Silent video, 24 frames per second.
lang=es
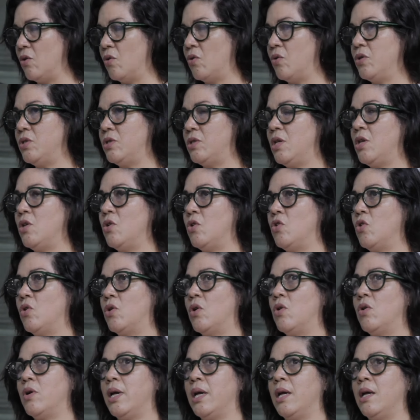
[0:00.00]
Yo coincido. Yo
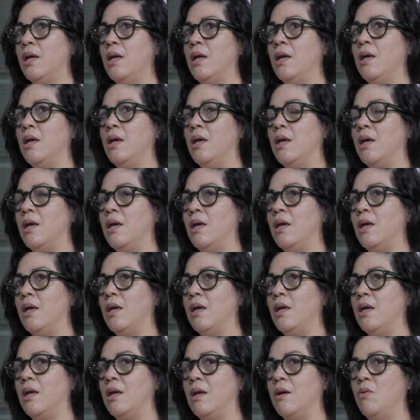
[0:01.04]
creo que
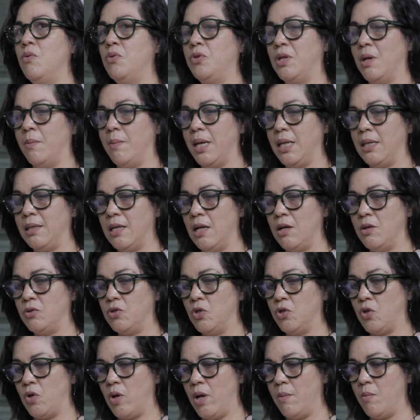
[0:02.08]
eh, justamente
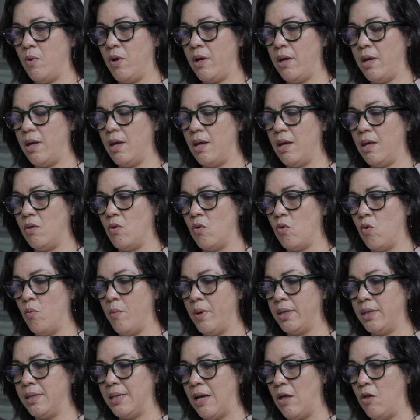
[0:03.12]
nosotros hemos eh,
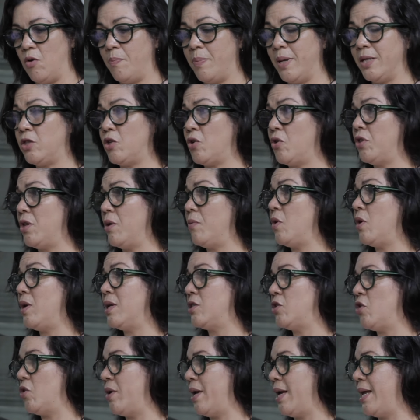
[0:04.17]
documentado un patrón de
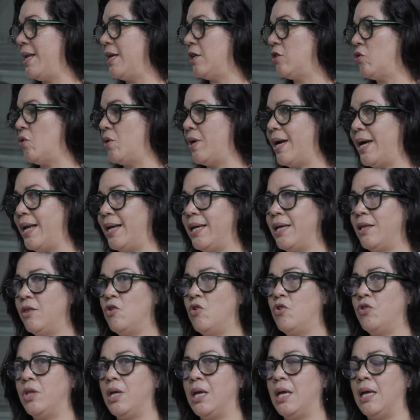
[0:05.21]
violaciones electorales
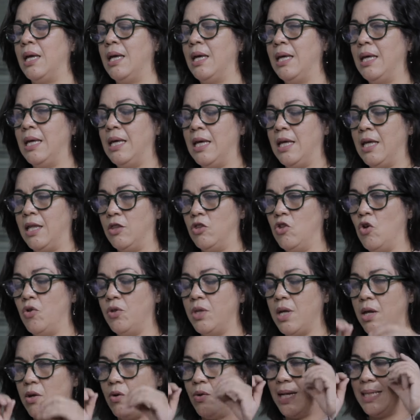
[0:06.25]
donde,
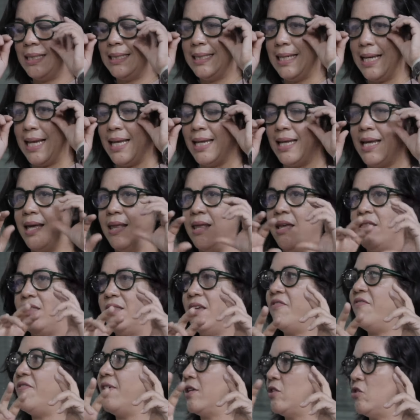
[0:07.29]
donde hay una serie
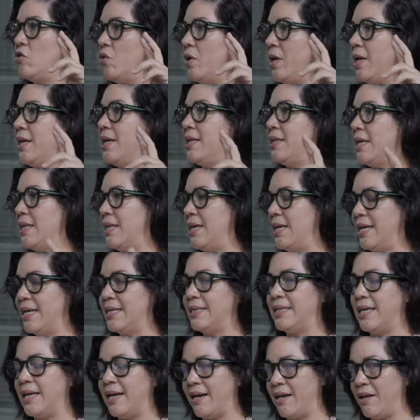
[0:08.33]
de factores que tienen que
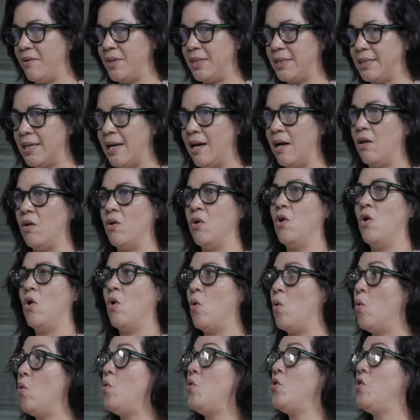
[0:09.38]
ser revisados.
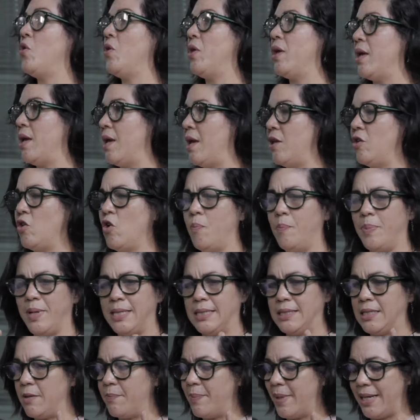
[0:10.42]
Uno de ellos,
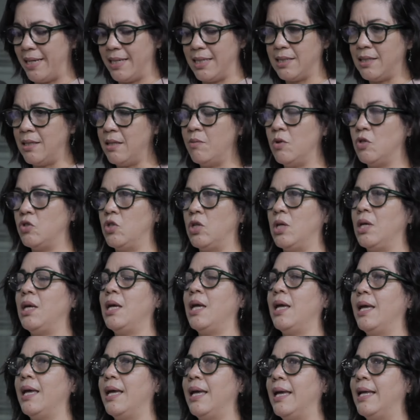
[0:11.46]
principalísimo,
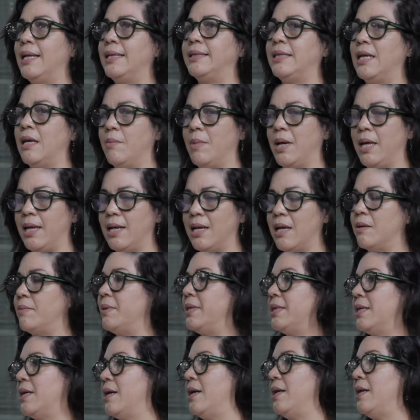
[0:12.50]
sí, es el tema del
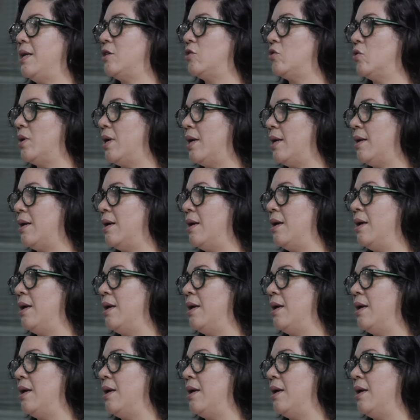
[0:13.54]
arbitraje electoral.